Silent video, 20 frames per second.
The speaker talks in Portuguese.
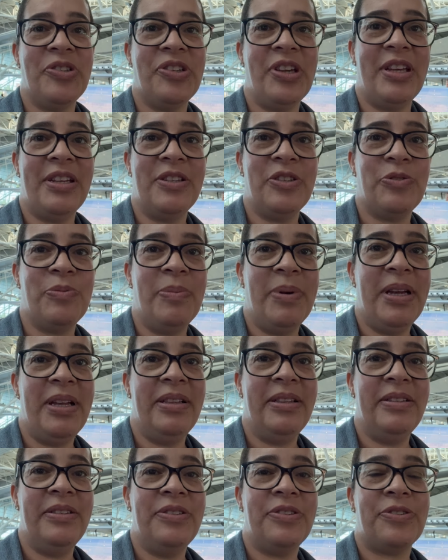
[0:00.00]
despachar as
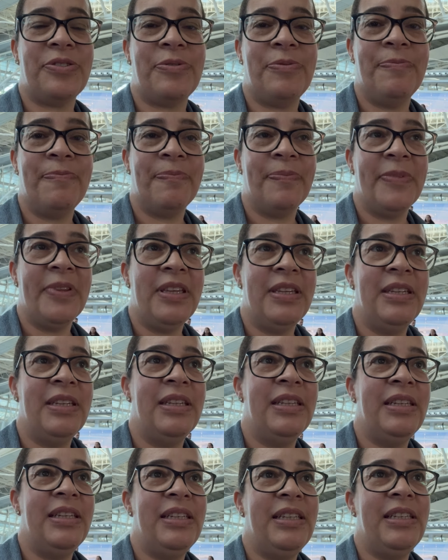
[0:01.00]
malas.
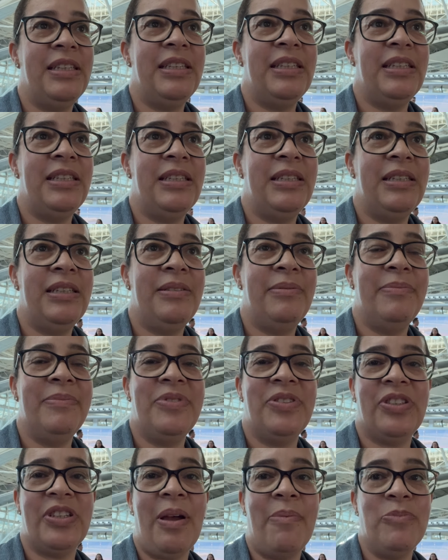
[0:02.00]
É,
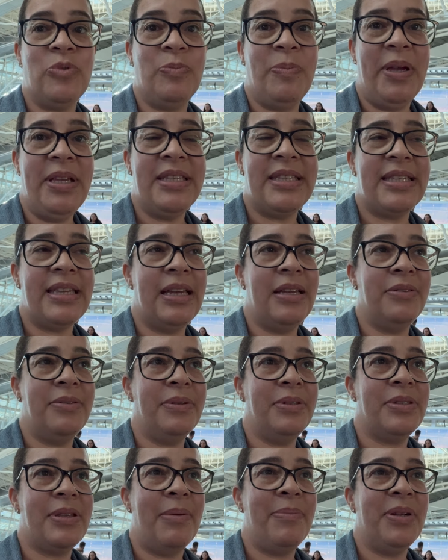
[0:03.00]
chegamos bem cedo,
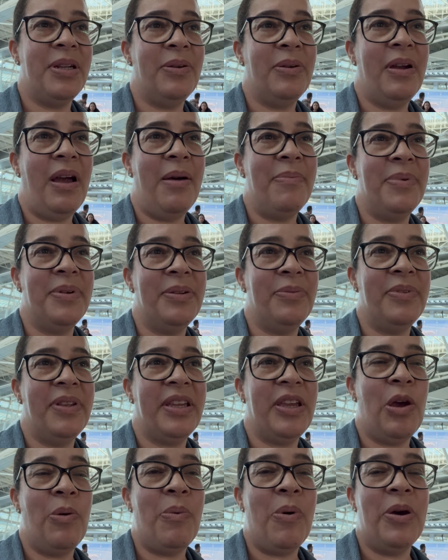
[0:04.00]
só abriram
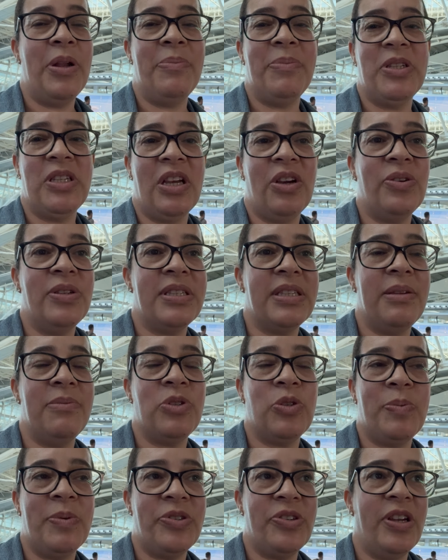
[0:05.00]
daqui a uma hora, mas já
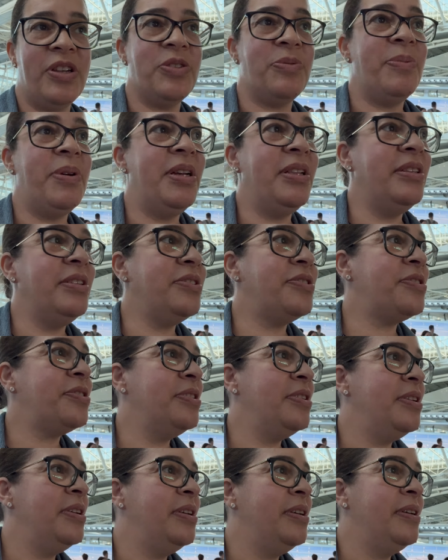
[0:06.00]
conseguimos despachar as malas.
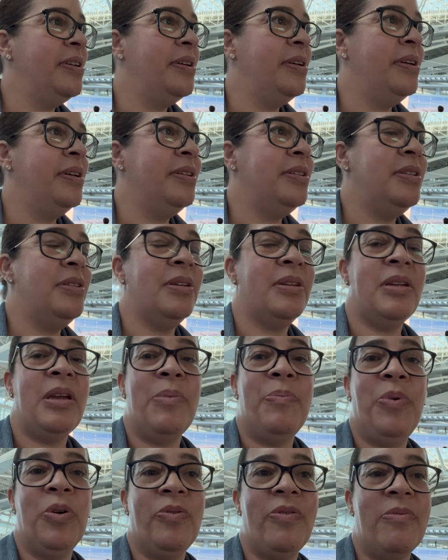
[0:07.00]
Daqui
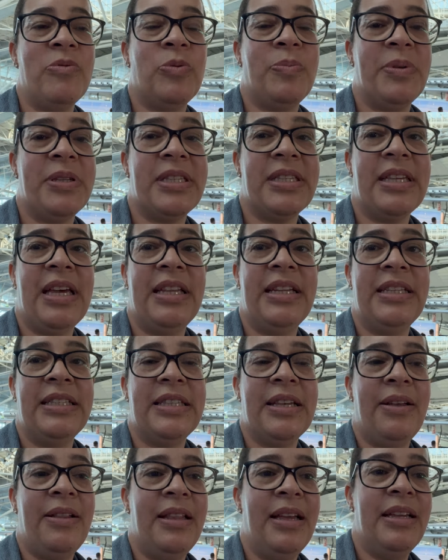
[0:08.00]
a pouco vamos passar
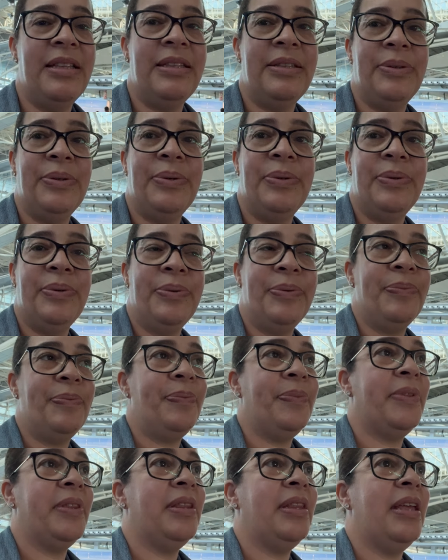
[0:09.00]
então lá
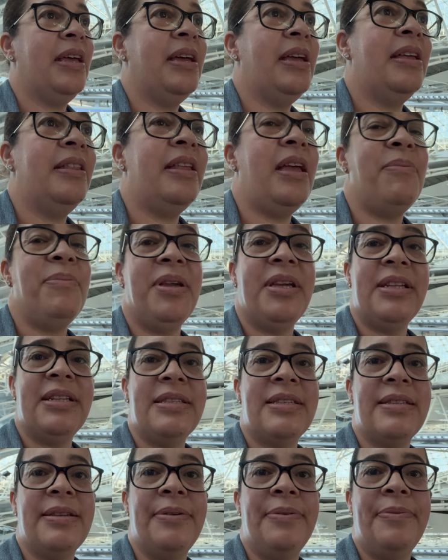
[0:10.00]
no, na, na
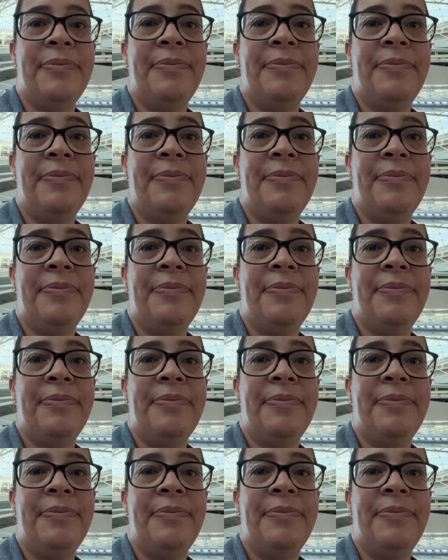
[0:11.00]
imigração.